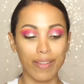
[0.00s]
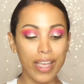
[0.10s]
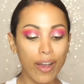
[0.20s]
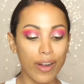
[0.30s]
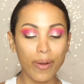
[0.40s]

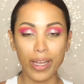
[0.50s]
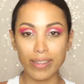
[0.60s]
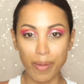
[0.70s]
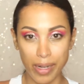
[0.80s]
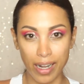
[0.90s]
Y ahora voy
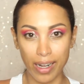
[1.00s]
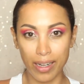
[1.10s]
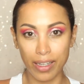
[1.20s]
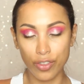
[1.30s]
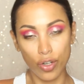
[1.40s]
a terminar el
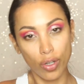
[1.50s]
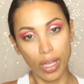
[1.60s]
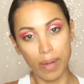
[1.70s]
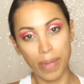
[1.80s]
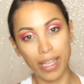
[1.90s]
resto
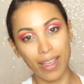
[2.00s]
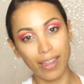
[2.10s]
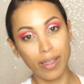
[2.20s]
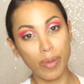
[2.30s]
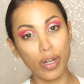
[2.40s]
del
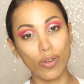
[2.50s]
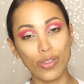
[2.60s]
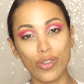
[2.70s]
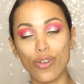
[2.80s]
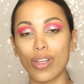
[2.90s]
maquillaje de mi
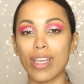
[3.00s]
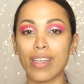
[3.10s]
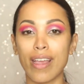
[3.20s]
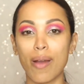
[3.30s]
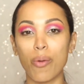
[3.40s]
rostro
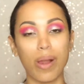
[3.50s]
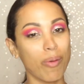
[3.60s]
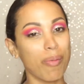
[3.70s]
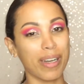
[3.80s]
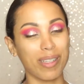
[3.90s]
y ya
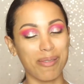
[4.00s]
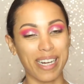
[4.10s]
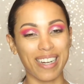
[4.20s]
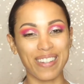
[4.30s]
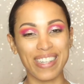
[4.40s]
vuelvo para
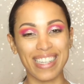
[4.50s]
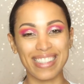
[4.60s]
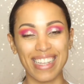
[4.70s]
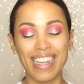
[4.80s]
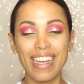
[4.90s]
terminar con
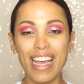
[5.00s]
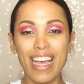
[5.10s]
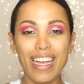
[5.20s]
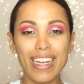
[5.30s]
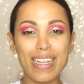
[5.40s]
este
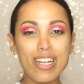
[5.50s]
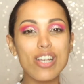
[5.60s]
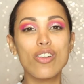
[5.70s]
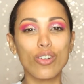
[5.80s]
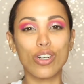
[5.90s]

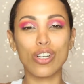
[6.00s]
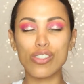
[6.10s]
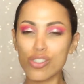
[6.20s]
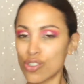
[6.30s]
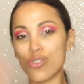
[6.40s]
look
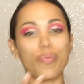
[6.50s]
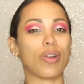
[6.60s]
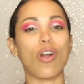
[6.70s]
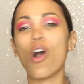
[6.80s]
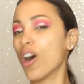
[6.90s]

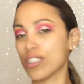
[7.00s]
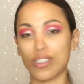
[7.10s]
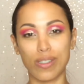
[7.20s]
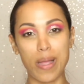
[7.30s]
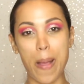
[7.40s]
super
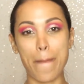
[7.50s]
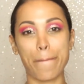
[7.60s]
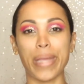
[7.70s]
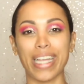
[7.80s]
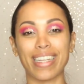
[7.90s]
hot
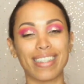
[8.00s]
pink.